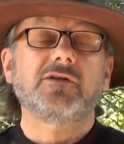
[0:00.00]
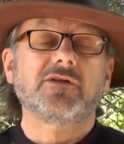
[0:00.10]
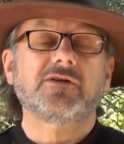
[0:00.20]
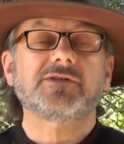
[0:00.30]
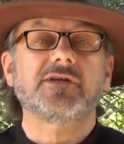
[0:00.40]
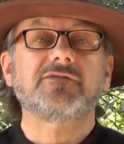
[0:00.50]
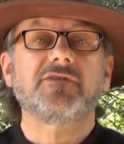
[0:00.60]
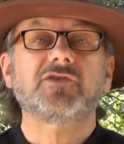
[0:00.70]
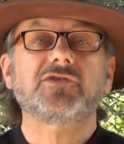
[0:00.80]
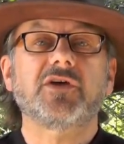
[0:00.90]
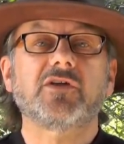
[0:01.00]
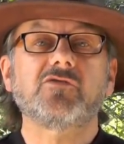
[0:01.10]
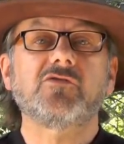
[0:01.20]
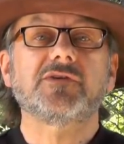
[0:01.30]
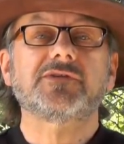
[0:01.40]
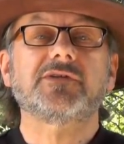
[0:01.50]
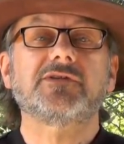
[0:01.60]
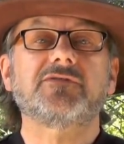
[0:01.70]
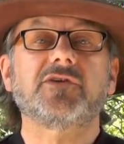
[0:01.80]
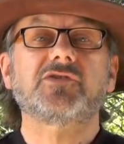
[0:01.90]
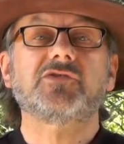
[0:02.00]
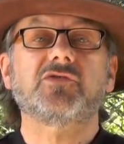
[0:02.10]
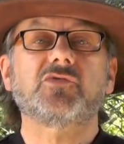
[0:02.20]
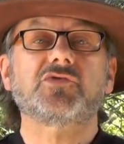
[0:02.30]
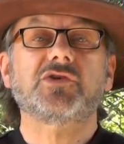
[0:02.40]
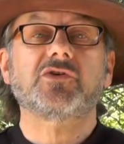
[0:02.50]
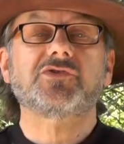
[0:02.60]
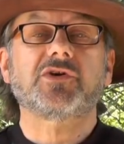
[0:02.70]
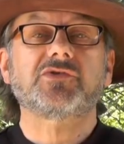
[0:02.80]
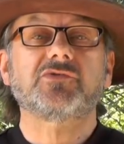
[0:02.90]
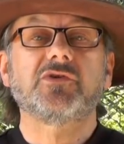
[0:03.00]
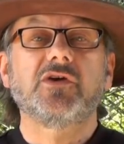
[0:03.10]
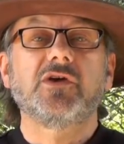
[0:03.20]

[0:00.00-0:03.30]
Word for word: nie tylko science fiction, ale głównie science fiction od dłuższego czasu